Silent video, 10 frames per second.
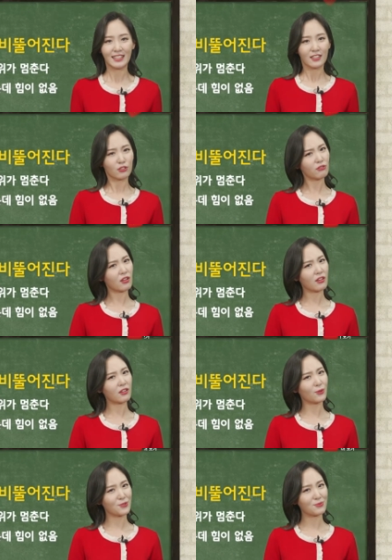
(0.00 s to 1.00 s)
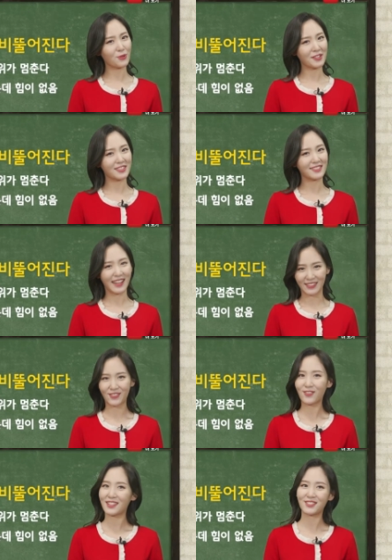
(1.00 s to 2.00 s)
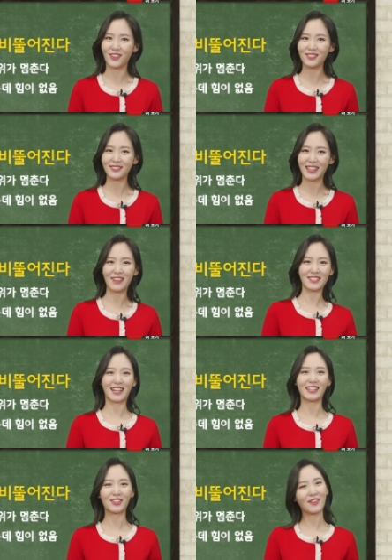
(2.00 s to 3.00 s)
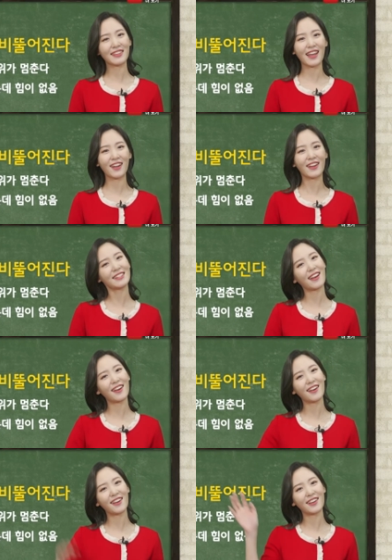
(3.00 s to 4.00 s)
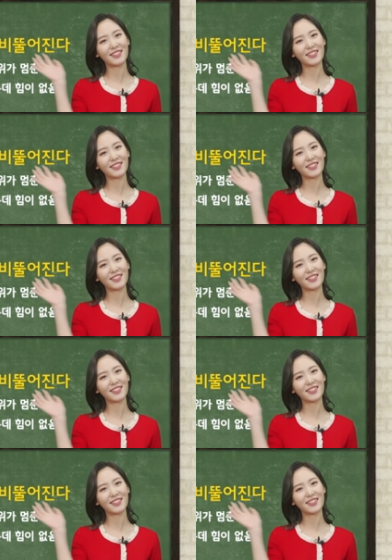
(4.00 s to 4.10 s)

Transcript: 근데 요즘 모기는 안 그런 것 같죠? 다음 시간에 또 만나요. 안녕!